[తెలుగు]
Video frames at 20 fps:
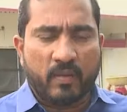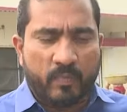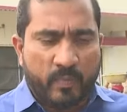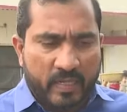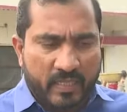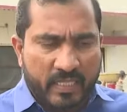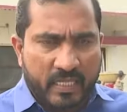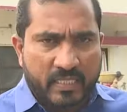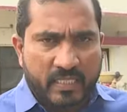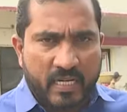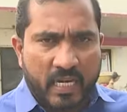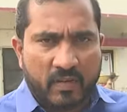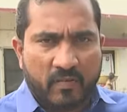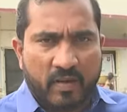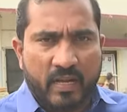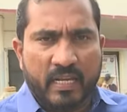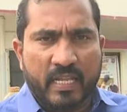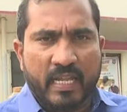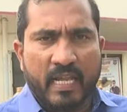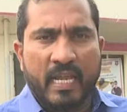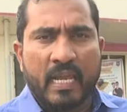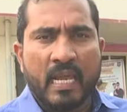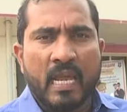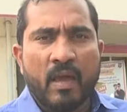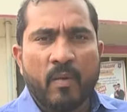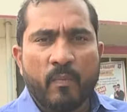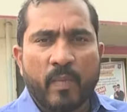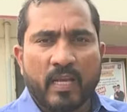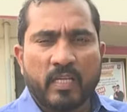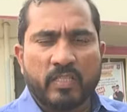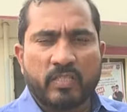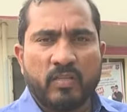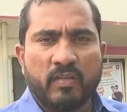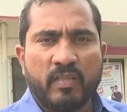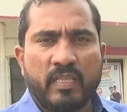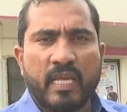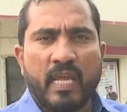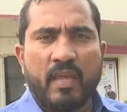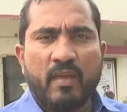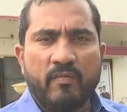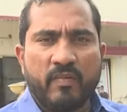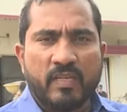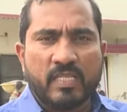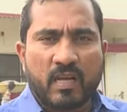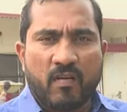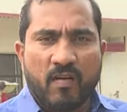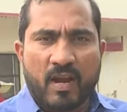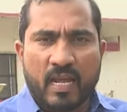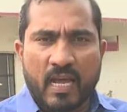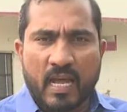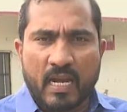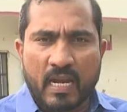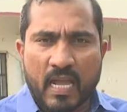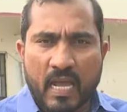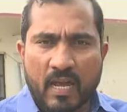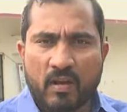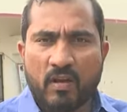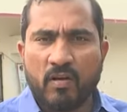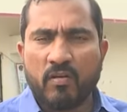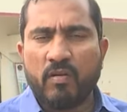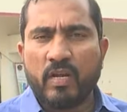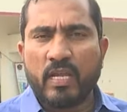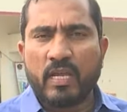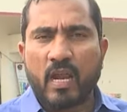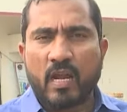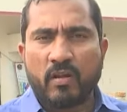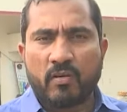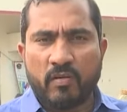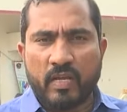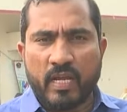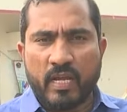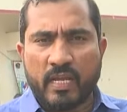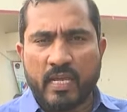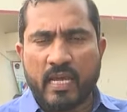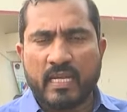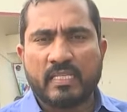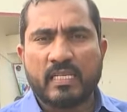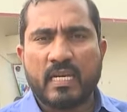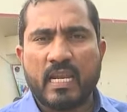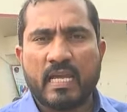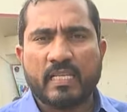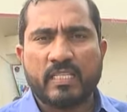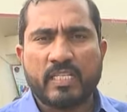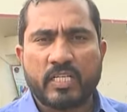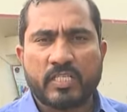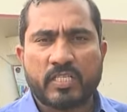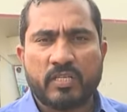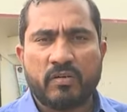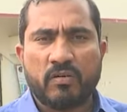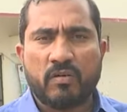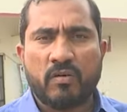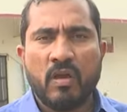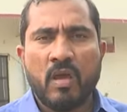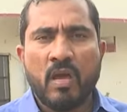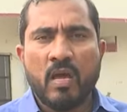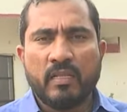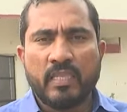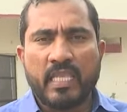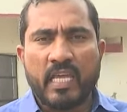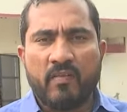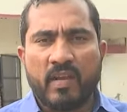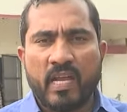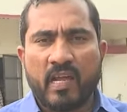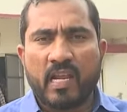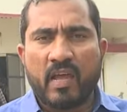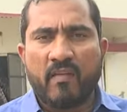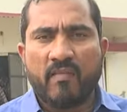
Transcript: నిర్బంధించినటువంటి పరిస్థితి విజయవాడ నగరం నుండి అటు ఎన్టీఆర్ జిల్లా అధ్యక్షుడు దేవినేని